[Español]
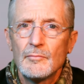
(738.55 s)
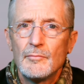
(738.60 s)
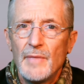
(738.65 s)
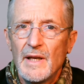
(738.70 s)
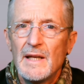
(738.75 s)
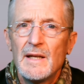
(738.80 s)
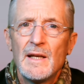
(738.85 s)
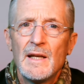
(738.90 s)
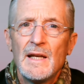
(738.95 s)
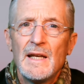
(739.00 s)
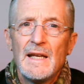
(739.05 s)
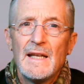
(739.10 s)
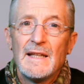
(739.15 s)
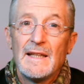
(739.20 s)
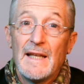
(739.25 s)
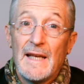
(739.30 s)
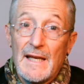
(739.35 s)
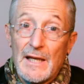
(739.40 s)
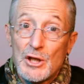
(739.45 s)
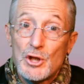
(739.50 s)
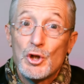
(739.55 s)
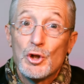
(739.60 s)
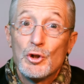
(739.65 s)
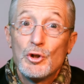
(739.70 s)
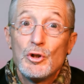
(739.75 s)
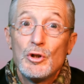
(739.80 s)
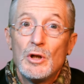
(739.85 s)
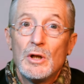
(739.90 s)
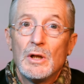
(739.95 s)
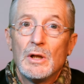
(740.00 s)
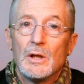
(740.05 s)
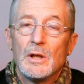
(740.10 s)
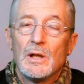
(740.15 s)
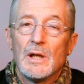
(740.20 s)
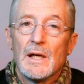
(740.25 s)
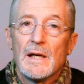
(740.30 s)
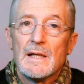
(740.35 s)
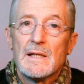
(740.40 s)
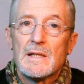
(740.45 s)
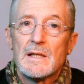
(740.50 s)
Bien, de hecho,
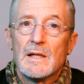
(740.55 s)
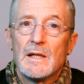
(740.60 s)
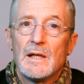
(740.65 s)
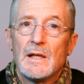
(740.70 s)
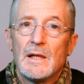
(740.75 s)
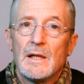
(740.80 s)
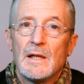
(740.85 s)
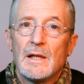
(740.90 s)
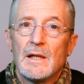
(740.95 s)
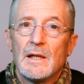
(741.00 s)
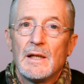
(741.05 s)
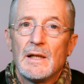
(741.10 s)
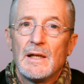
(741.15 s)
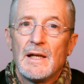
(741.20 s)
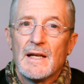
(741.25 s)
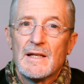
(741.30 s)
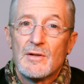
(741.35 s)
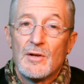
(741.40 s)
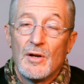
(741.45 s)
las, eh,